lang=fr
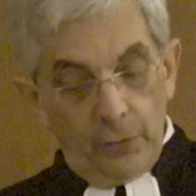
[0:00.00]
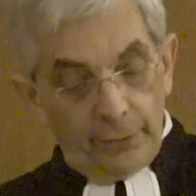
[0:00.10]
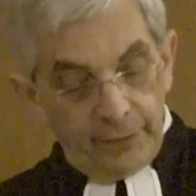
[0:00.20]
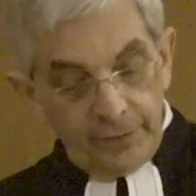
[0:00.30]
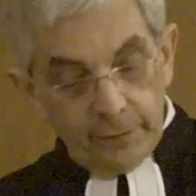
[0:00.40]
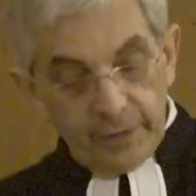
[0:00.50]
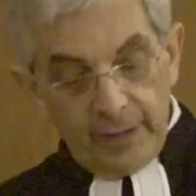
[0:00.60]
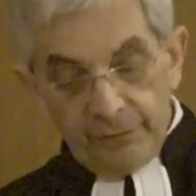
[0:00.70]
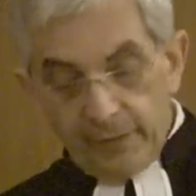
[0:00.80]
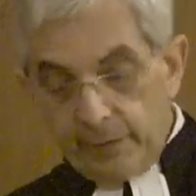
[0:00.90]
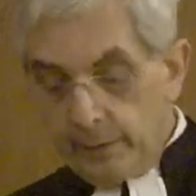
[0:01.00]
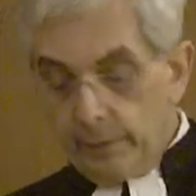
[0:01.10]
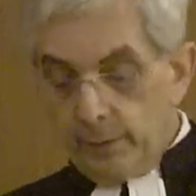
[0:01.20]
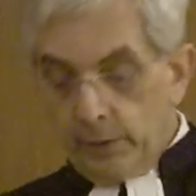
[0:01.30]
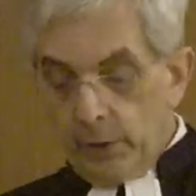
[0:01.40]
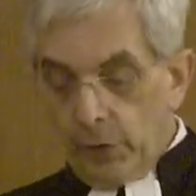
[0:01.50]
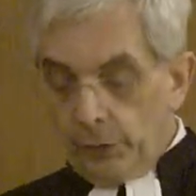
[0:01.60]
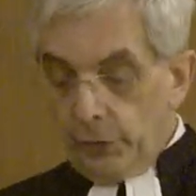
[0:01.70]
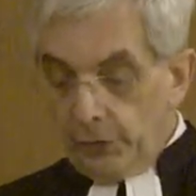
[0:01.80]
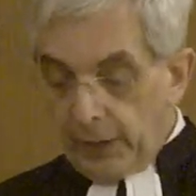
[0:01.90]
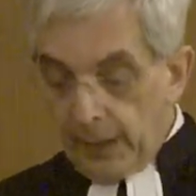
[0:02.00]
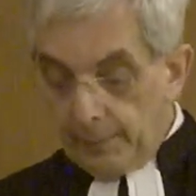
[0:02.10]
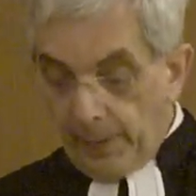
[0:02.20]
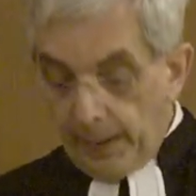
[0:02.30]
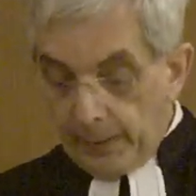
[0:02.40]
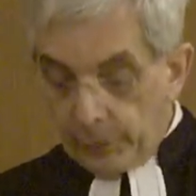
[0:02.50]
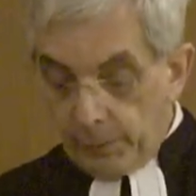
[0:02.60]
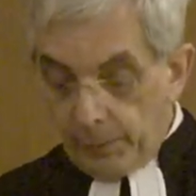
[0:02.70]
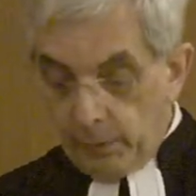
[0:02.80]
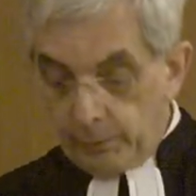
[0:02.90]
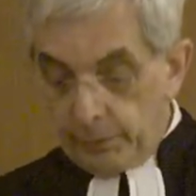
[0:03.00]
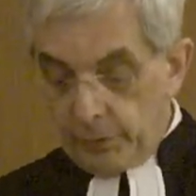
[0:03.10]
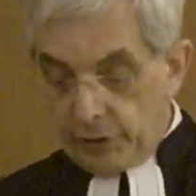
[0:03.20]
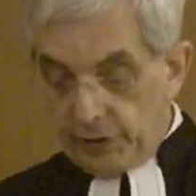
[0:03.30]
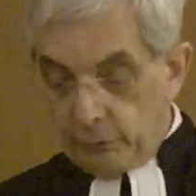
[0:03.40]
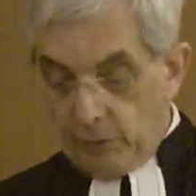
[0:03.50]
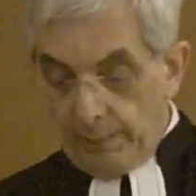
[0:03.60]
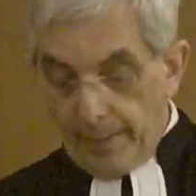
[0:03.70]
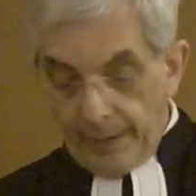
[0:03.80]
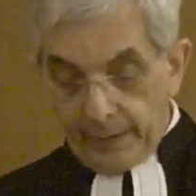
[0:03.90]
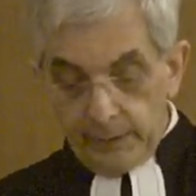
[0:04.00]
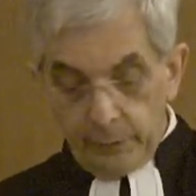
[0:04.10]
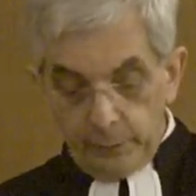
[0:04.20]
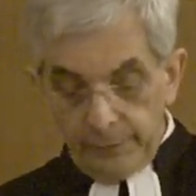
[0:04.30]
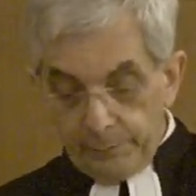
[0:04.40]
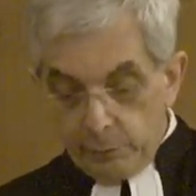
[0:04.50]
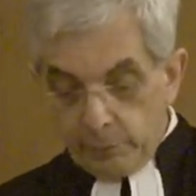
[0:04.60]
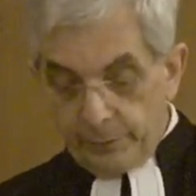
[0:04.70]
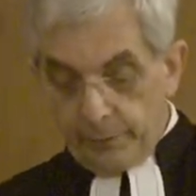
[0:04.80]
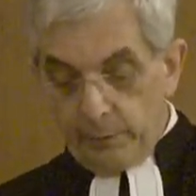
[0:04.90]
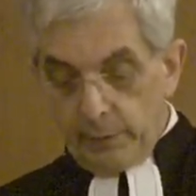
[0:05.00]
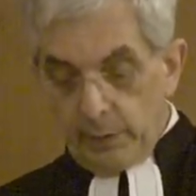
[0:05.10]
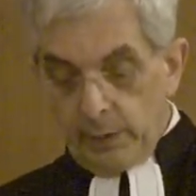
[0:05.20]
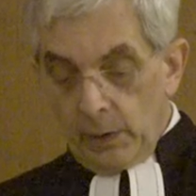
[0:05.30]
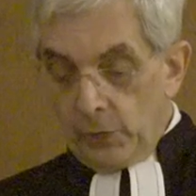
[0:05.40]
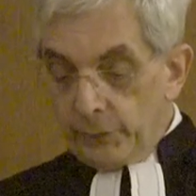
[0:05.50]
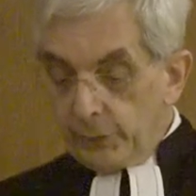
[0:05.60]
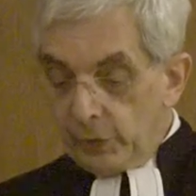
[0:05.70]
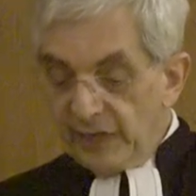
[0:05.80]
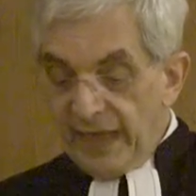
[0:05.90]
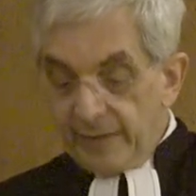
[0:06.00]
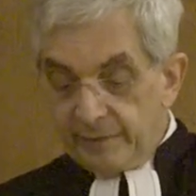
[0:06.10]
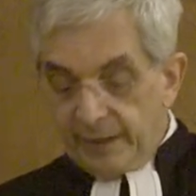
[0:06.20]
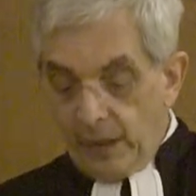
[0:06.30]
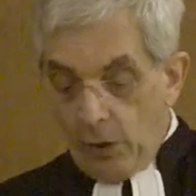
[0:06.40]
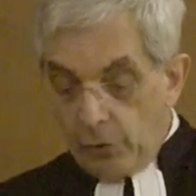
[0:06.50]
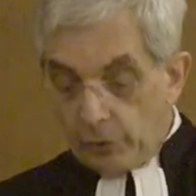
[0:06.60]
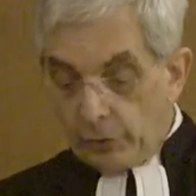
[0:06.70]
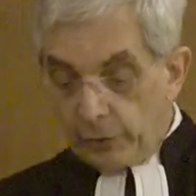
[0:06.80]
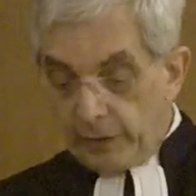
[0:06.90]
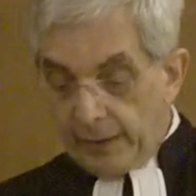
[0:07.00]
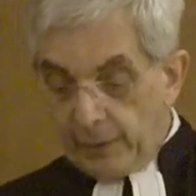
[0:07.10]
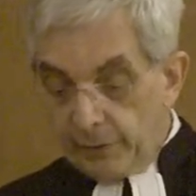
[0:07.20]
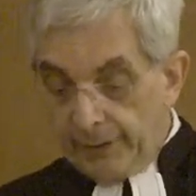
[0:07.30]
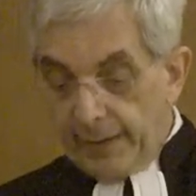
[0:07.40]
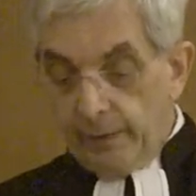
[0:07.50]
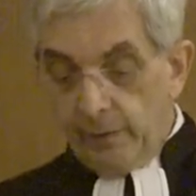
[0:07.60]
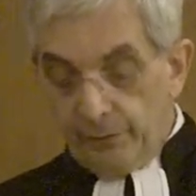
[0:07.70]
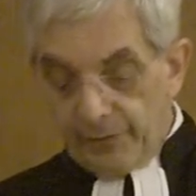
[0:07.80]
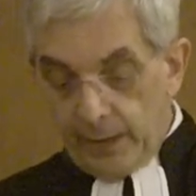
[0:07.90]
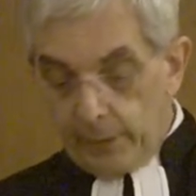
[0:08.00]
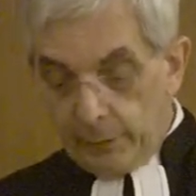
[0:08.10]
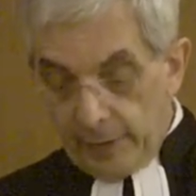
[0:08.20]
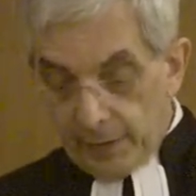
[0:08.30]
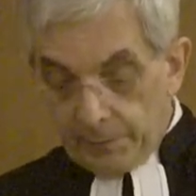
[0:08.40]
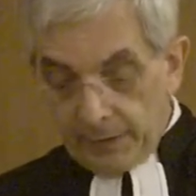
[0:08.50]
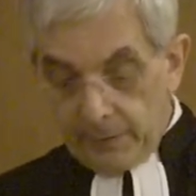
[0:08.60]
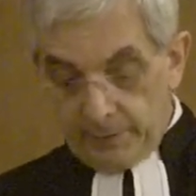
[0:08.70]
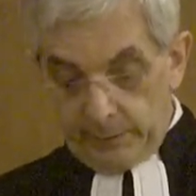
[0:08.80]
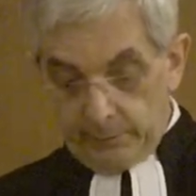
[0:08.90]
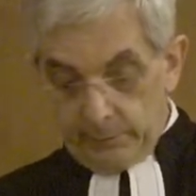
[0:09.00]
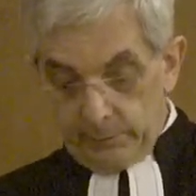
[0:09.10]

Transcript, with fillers: Fils de David, ne crains pas de prendre chez toi Marie, ton épouse. Ce qui a été engendré en elle vient de l'Esprit Saint,